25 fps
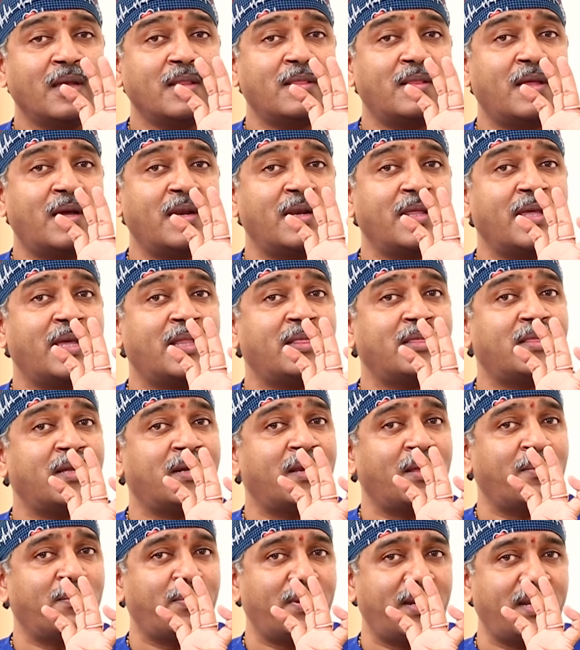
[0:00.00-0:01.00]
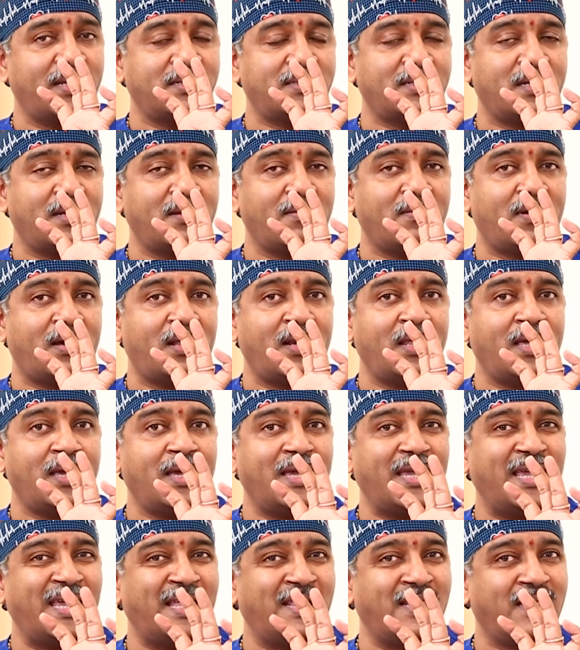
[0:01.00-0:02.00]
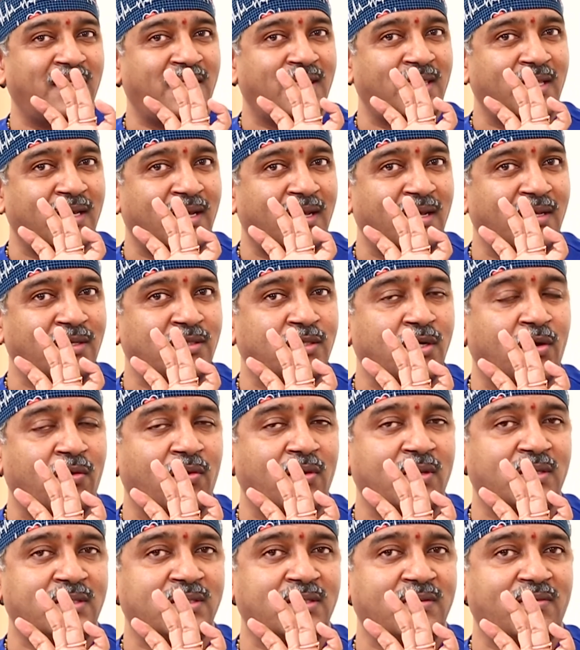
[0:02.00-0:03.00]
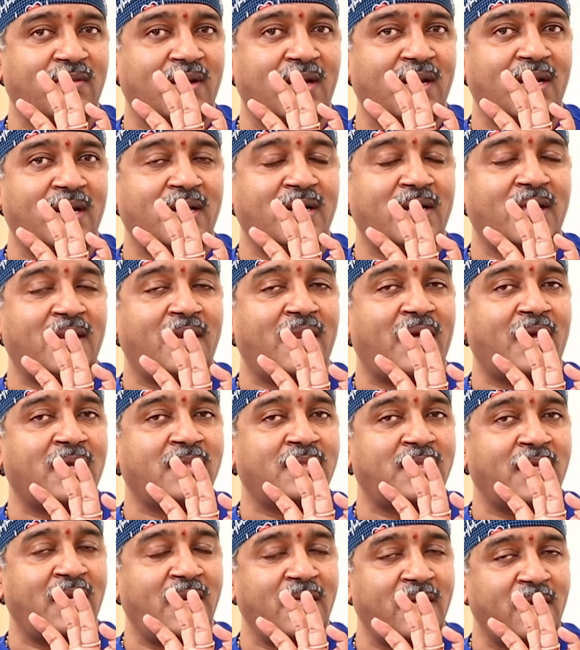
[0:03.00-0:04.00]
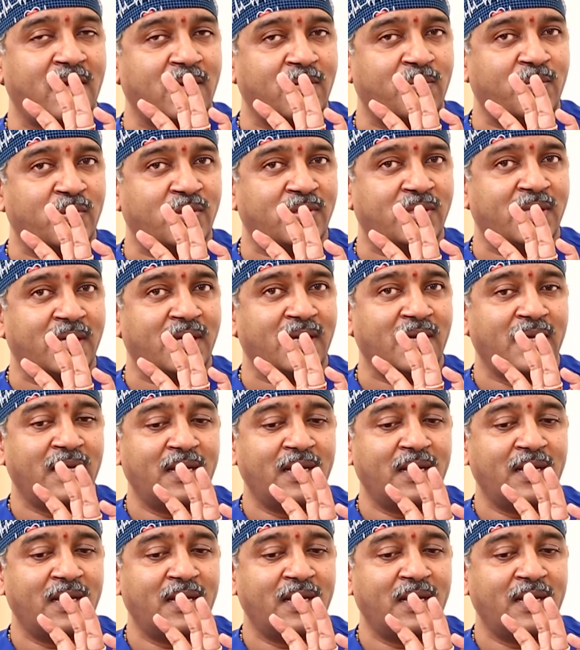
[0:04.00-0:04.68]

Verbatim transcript: దాన్ని ఎంత టెంపరేచర్ ఇవ్వాలి ఎంత జౌల్స్ ఇవ్వాలి అంటే నాకు తెలియకపోతే